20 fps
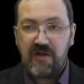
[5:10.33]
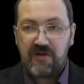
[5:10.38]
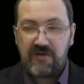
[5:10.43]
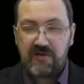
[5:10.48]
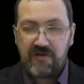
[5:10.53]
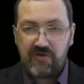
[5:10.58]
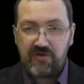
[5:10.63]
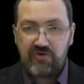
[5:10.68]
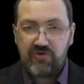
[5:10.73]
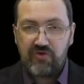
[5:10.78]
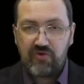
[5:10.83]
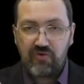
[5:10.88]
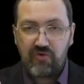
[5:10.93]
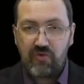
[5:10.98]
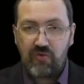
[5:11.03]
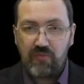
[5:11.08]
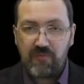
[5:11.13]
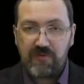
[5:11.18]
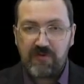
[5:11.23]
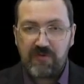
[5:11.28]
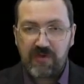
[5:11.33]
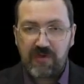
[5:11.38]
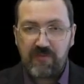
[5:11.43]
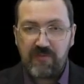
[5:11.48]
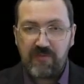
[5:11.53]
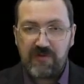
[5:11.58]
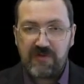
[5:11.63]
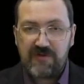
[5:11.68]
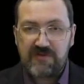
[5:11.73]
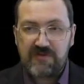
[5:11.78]
должно
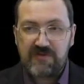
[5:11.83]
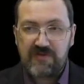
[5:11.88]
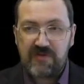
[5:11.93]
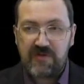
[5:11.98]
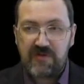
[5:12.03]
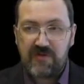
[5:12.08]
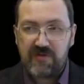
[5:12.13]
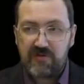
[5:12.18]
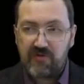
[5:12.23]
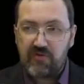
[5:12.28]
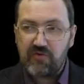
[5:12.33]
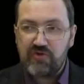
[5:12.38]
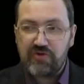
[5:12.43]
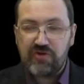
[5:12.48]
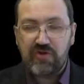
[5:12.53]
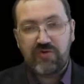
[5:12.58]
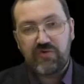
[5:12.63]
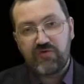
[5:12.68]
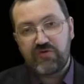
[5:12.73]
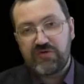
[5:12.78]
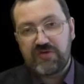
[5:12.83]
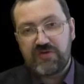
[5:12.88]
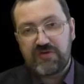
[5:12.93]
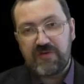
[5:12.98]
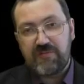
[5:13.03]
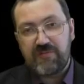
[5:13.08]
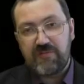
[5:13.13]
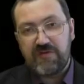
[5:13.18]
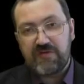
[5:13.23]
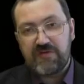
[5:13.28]
употребиться точно то же
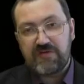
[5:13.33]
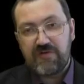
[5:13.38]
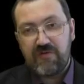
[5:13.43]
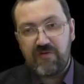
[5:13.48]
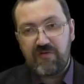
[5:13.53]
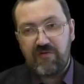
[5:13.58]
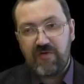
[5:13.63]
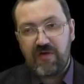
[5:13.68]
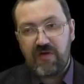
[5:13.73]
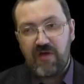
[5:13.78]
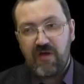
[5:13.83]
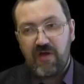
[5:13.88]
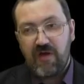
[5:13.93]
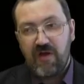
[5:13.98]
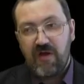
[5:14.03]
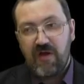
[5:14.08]
самое слово,